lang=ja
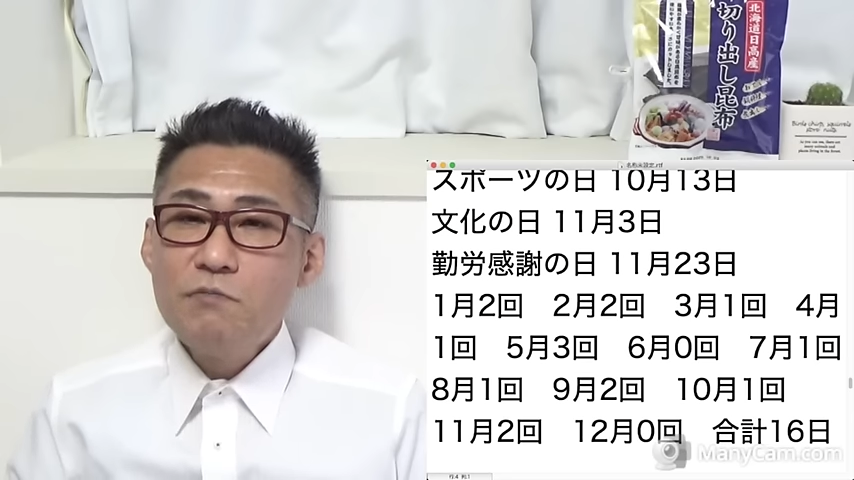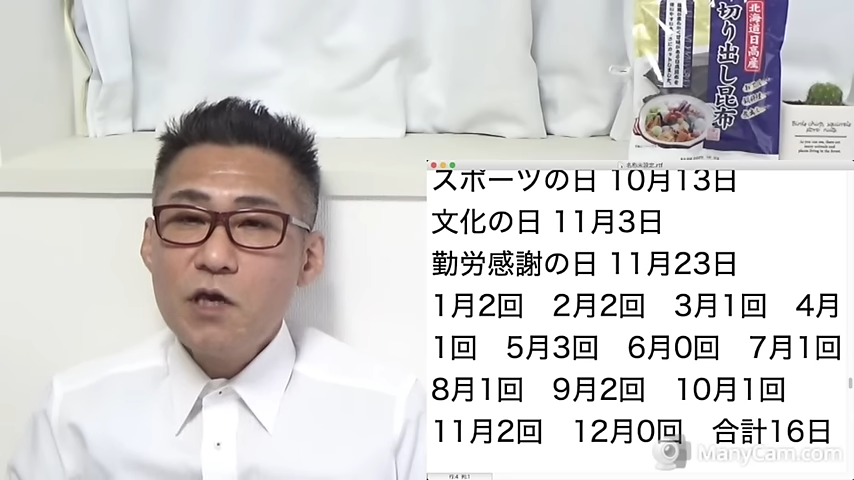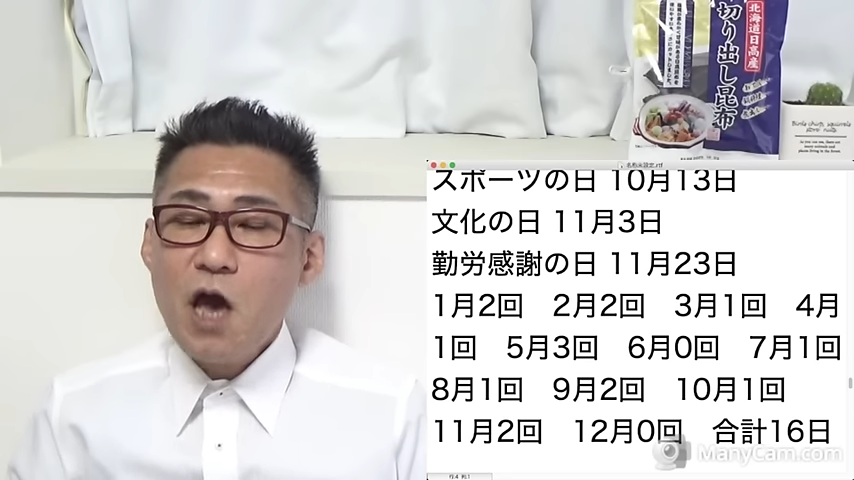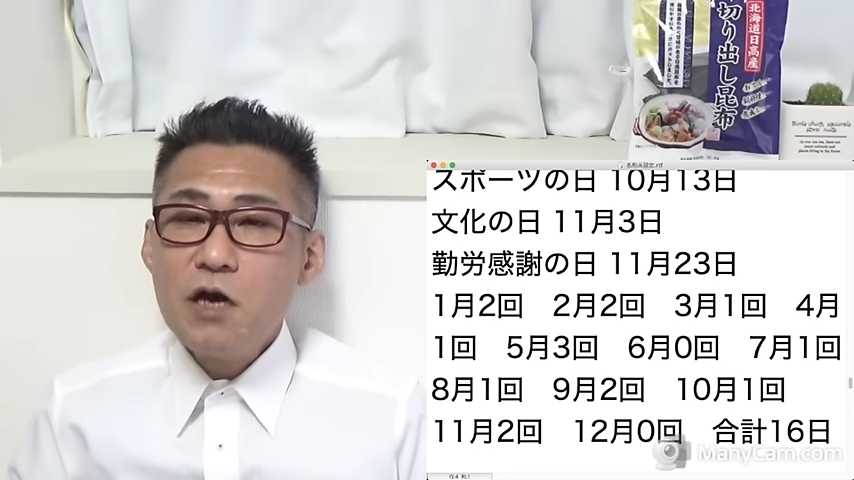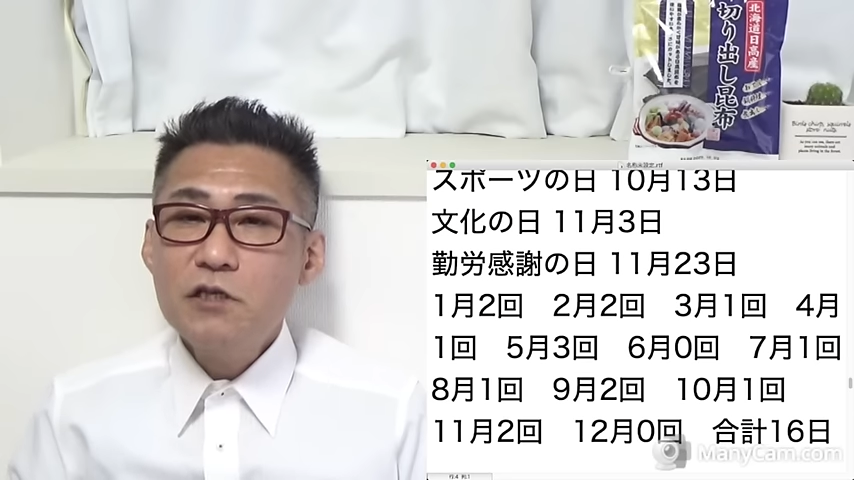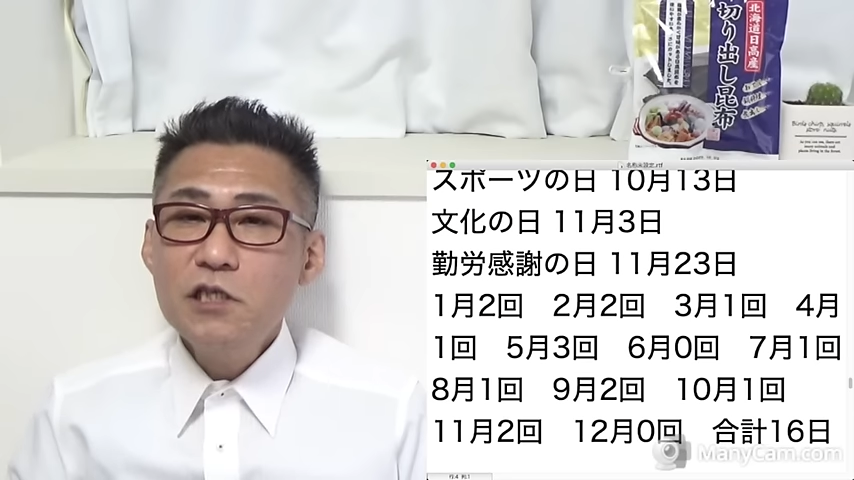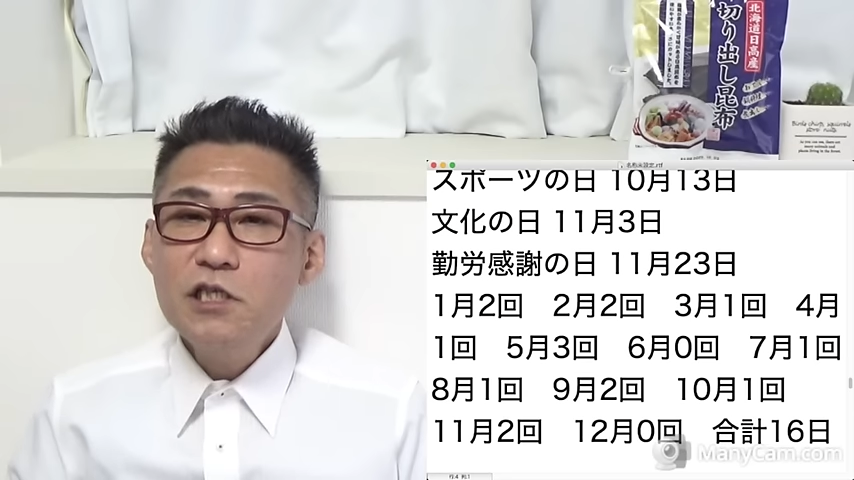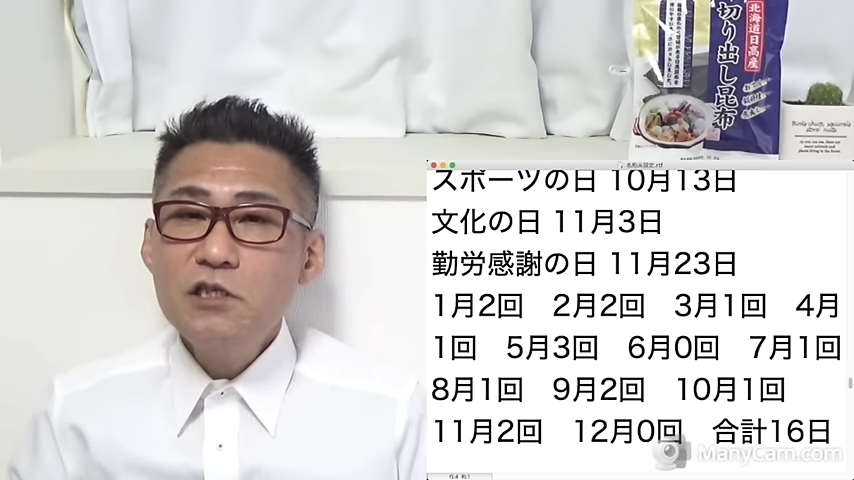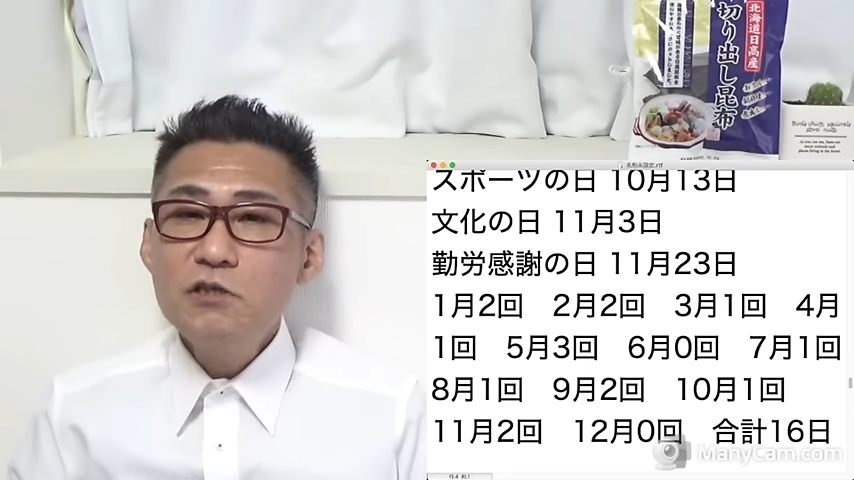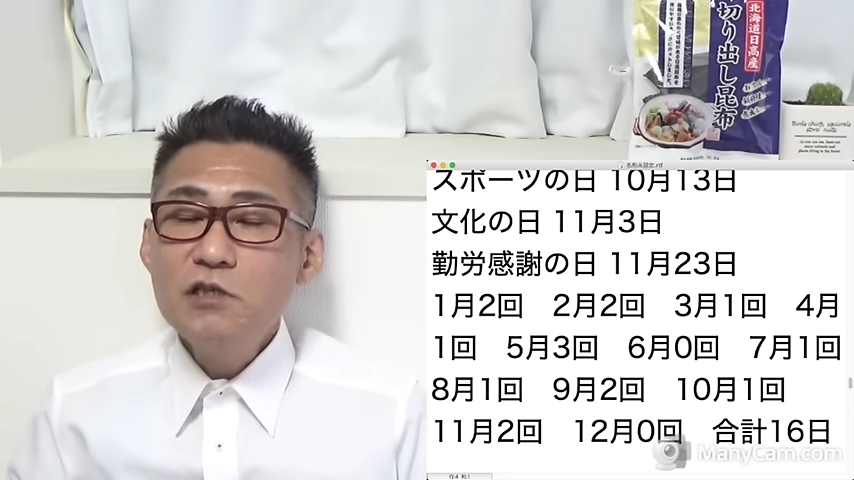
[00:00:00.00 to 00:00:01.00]
まあ、
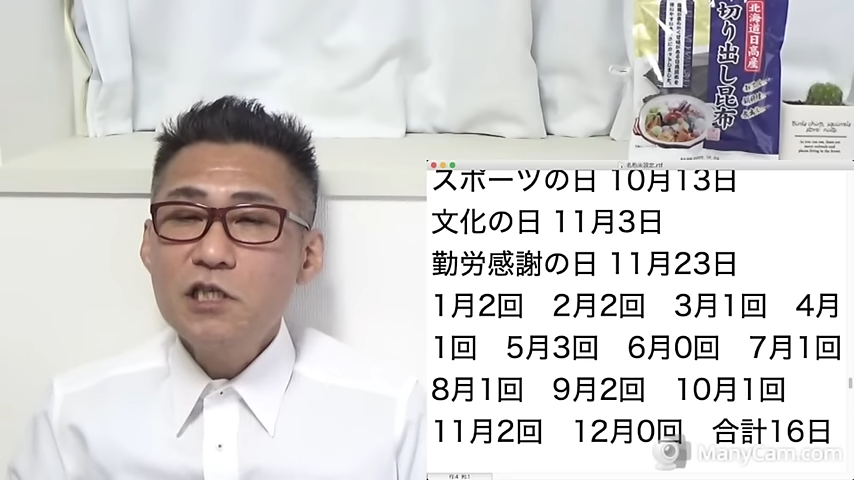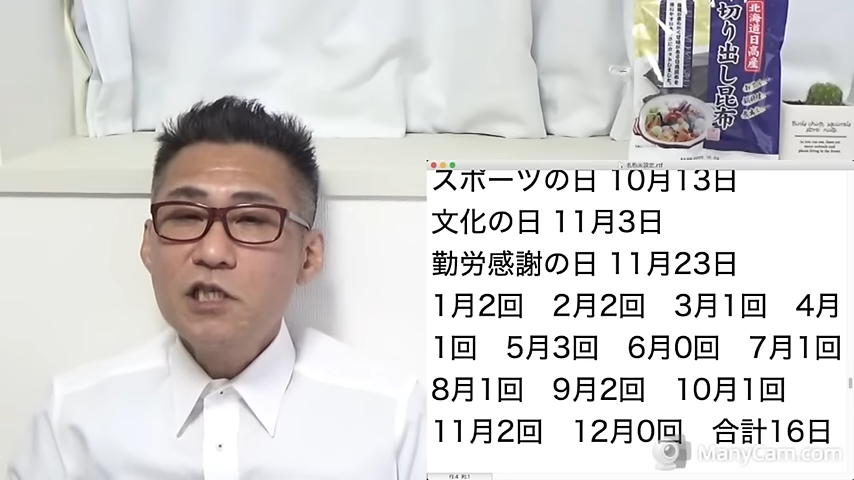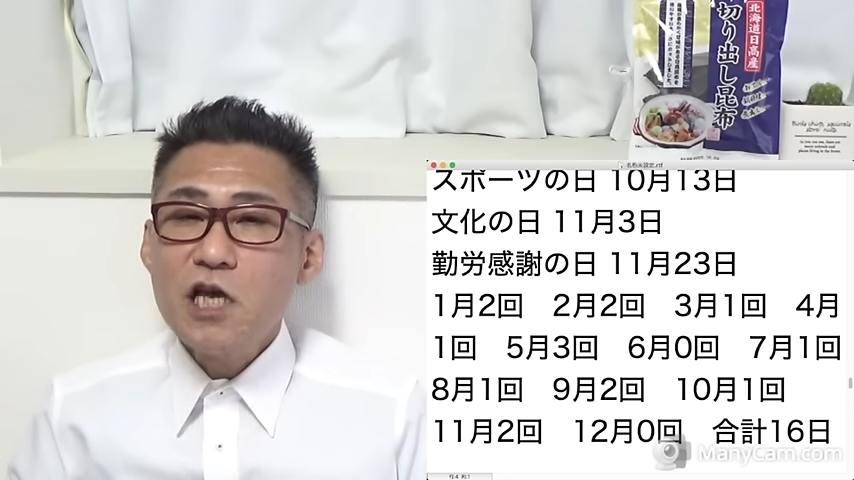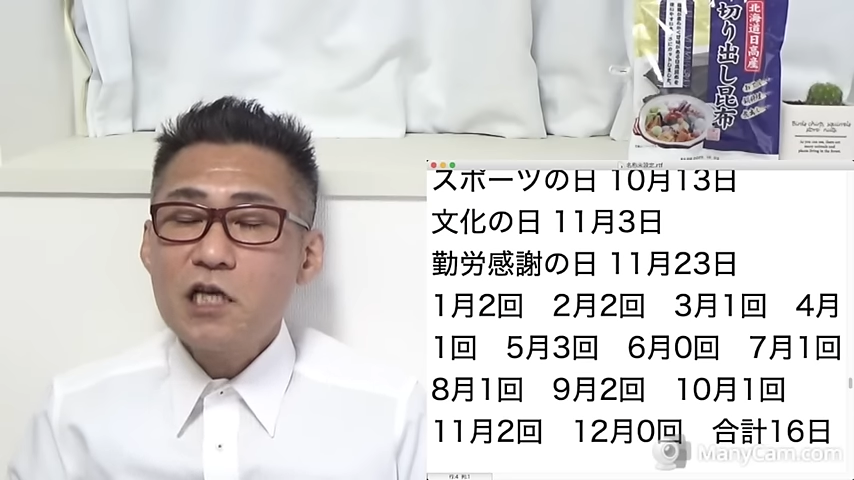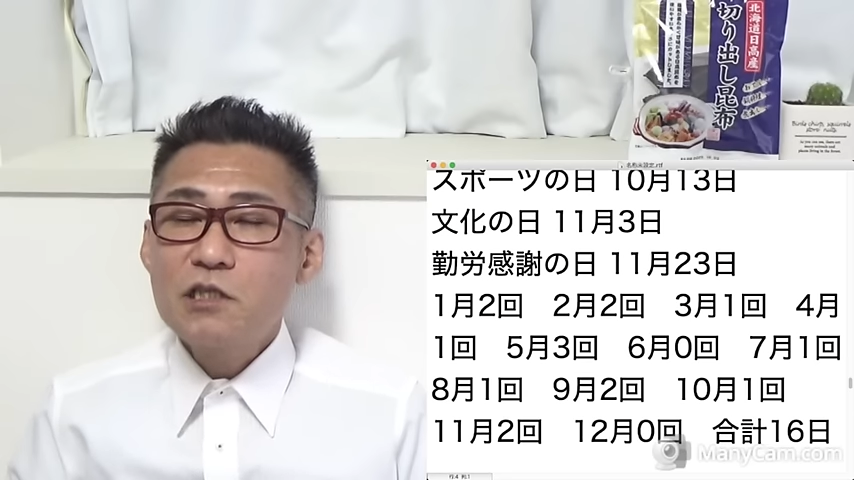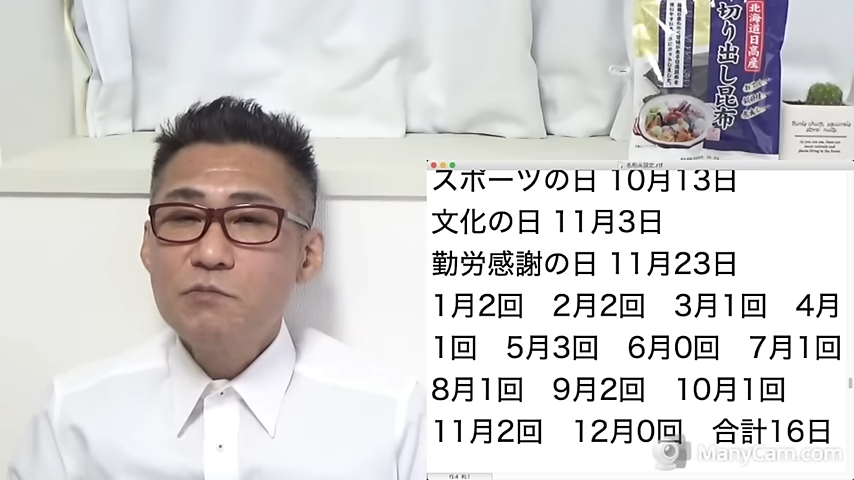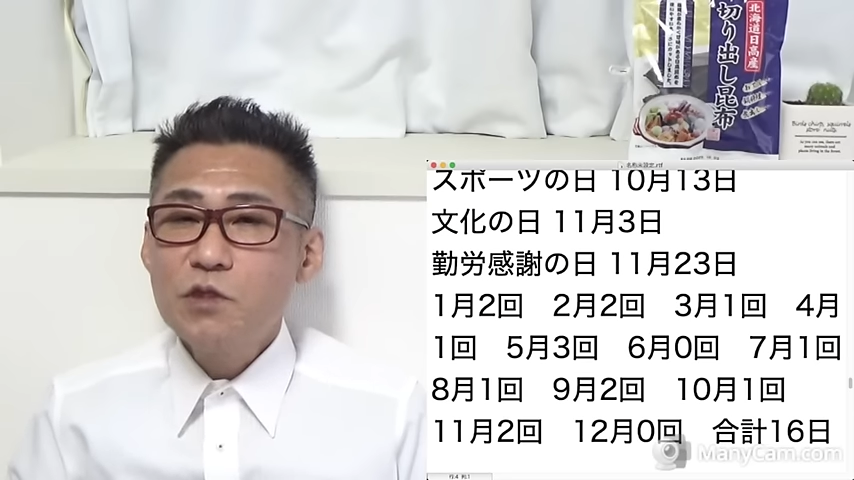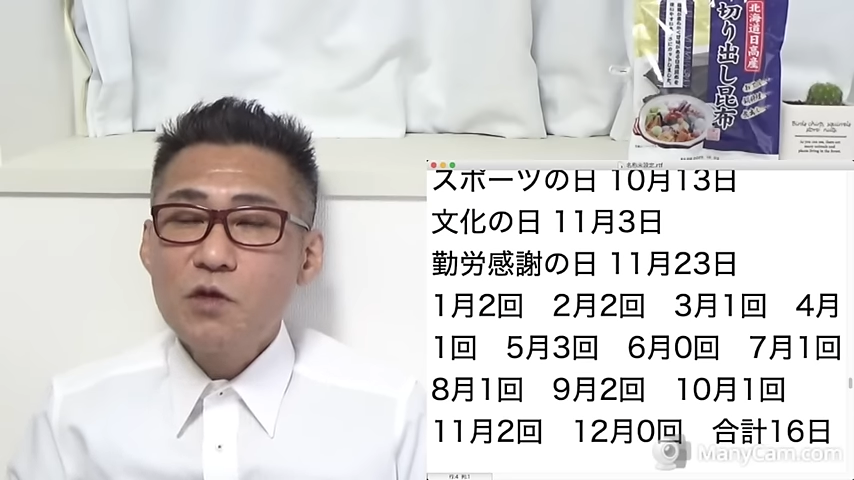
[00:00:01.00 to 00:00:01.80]
120日休むっ